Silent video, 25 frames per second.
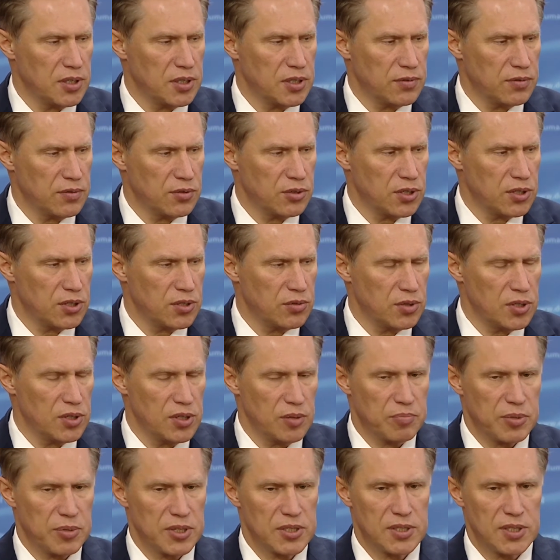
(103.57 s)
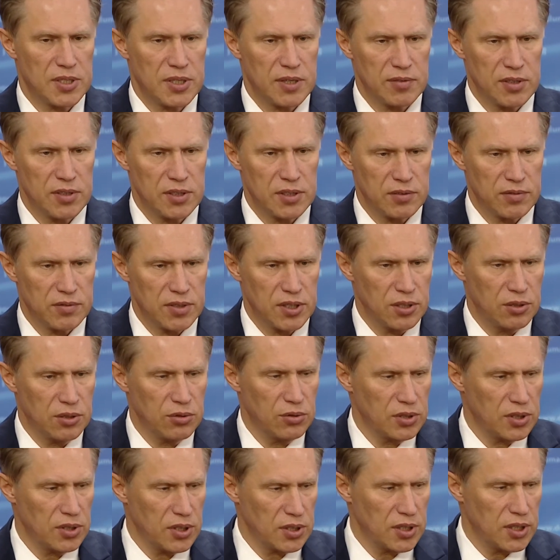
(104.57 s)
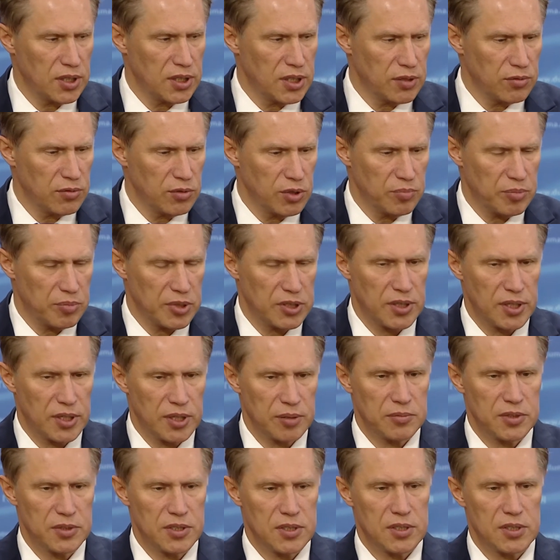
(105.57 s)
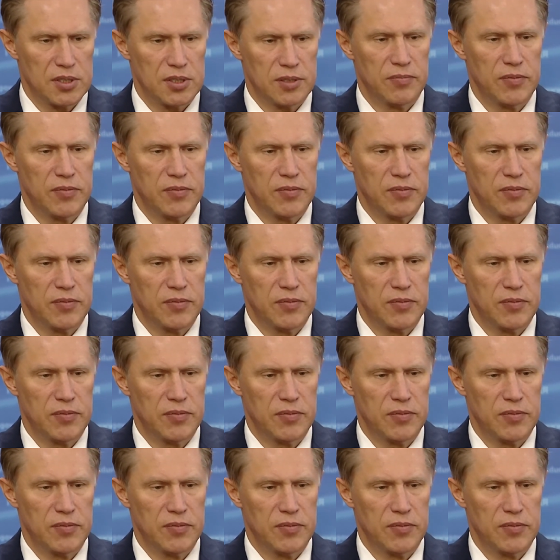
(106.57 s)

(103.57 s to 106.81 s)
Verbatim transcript: э, уже сегодня поставлено в регионе от годовой потребности.